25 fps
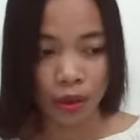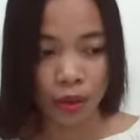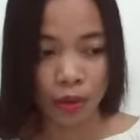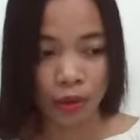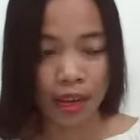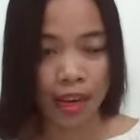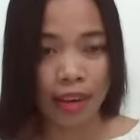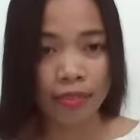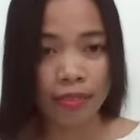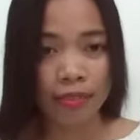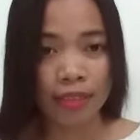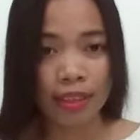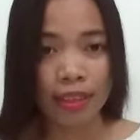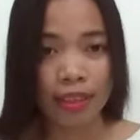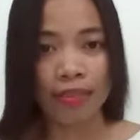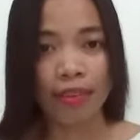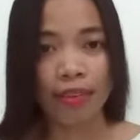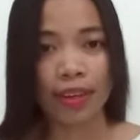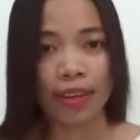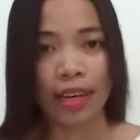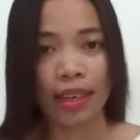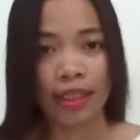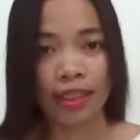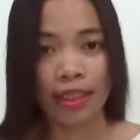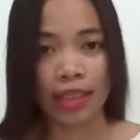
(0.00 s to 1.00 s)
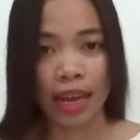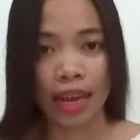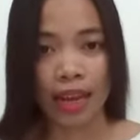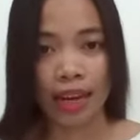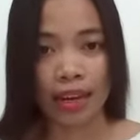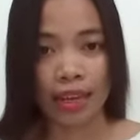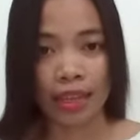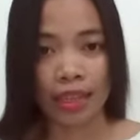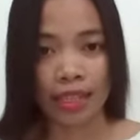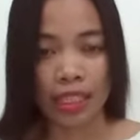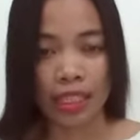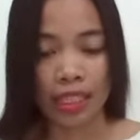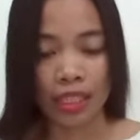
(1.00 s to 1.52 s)
We have different
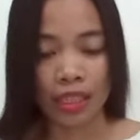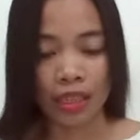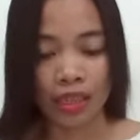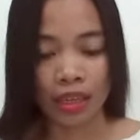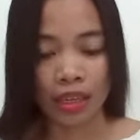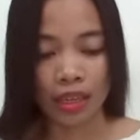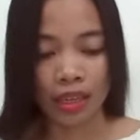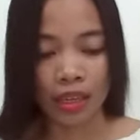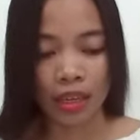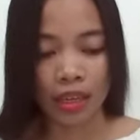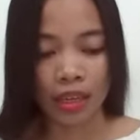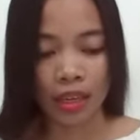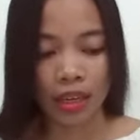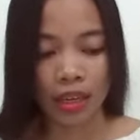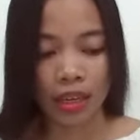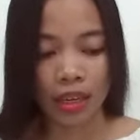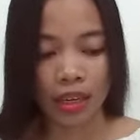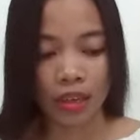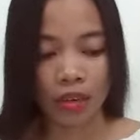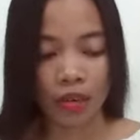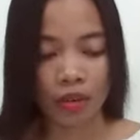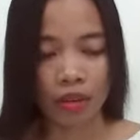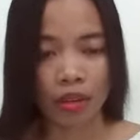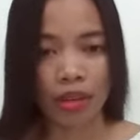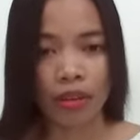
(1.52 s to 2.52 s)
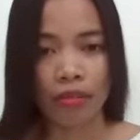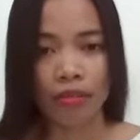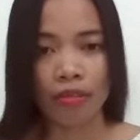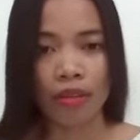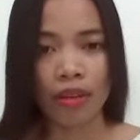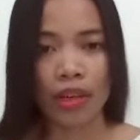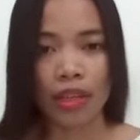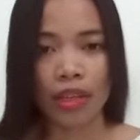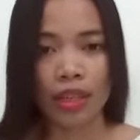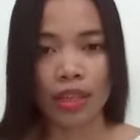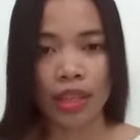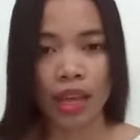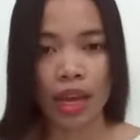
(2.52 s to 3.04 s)
talents. Yung
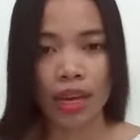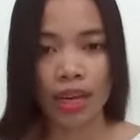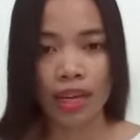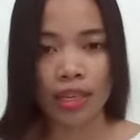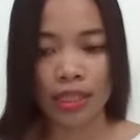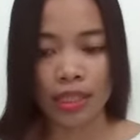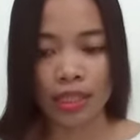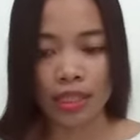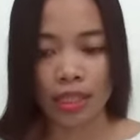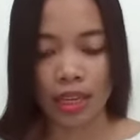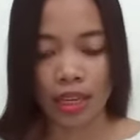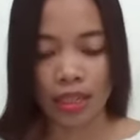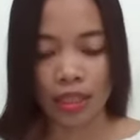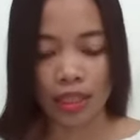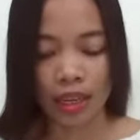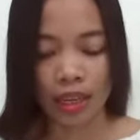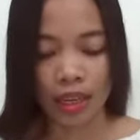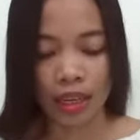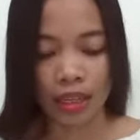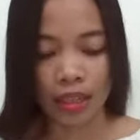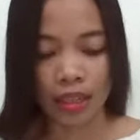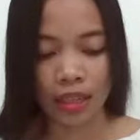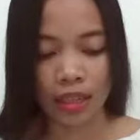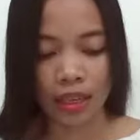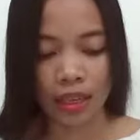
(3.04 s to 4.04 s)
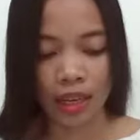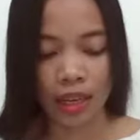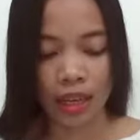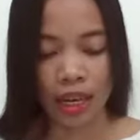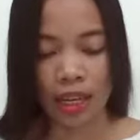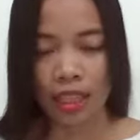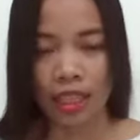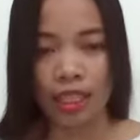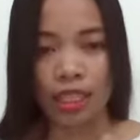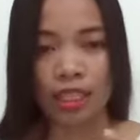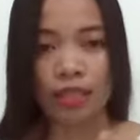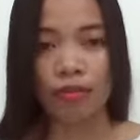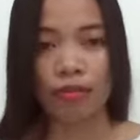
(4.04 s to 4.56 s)
different talents natin, it
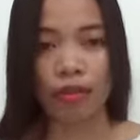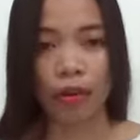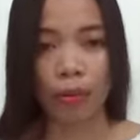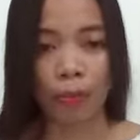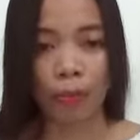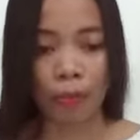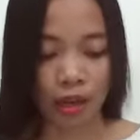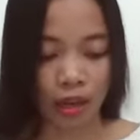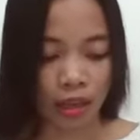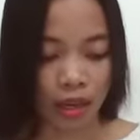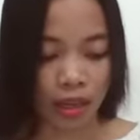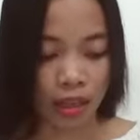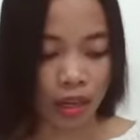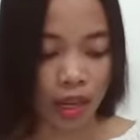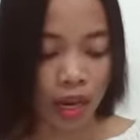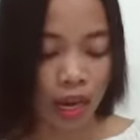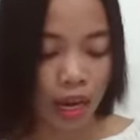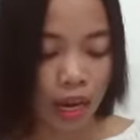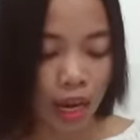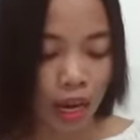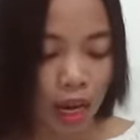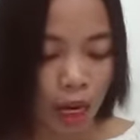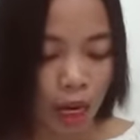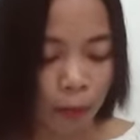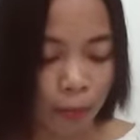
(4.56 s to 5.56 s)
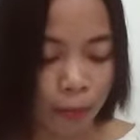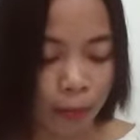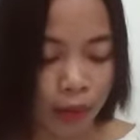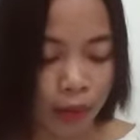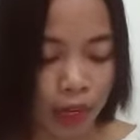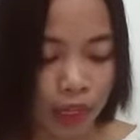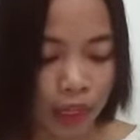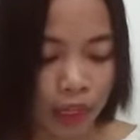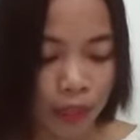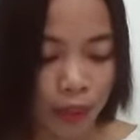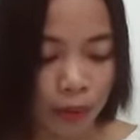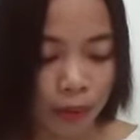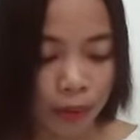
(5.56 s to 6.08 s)
is from God.
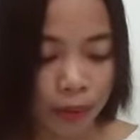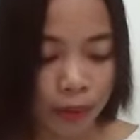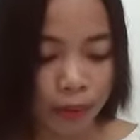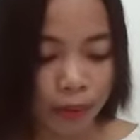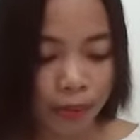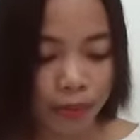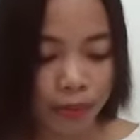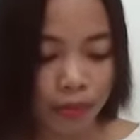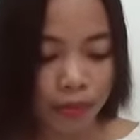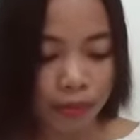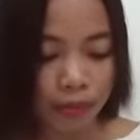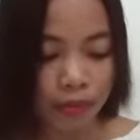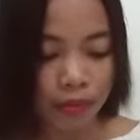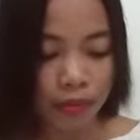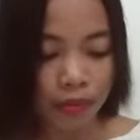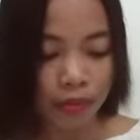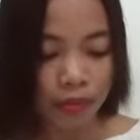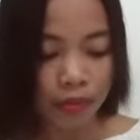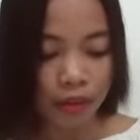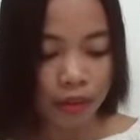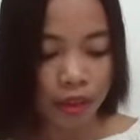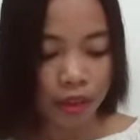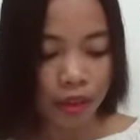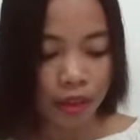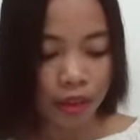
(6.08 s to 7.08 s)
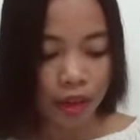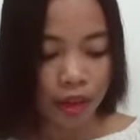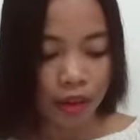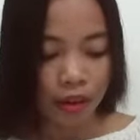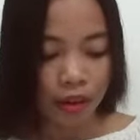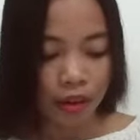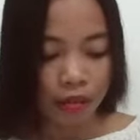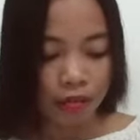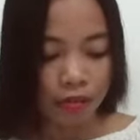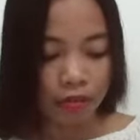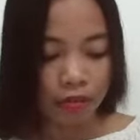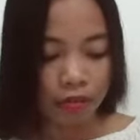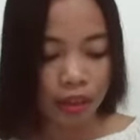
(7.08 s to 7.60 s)
Pangatlo,
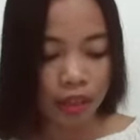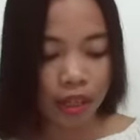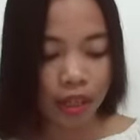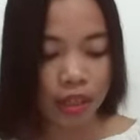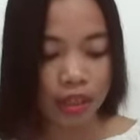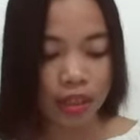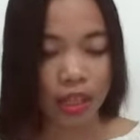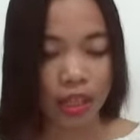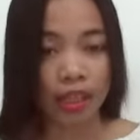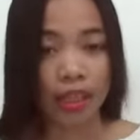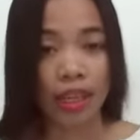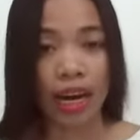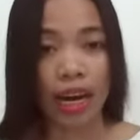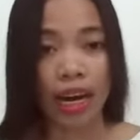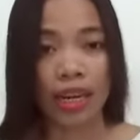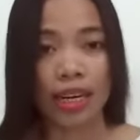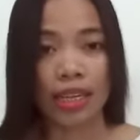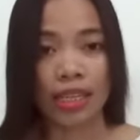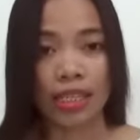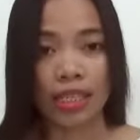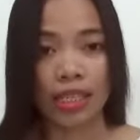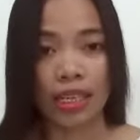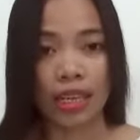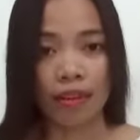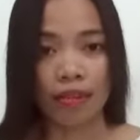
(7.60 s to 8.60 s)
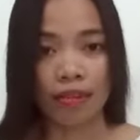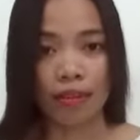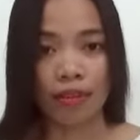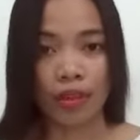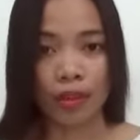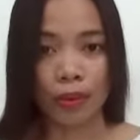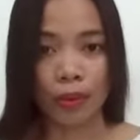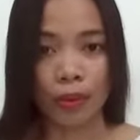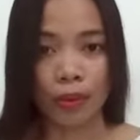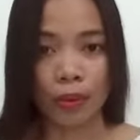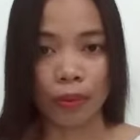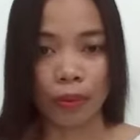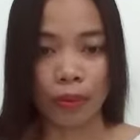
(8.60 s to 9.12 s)
feel that God has given
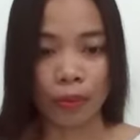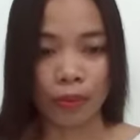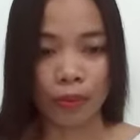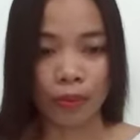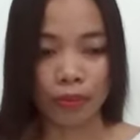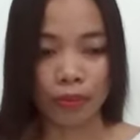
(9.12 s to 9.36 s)
to you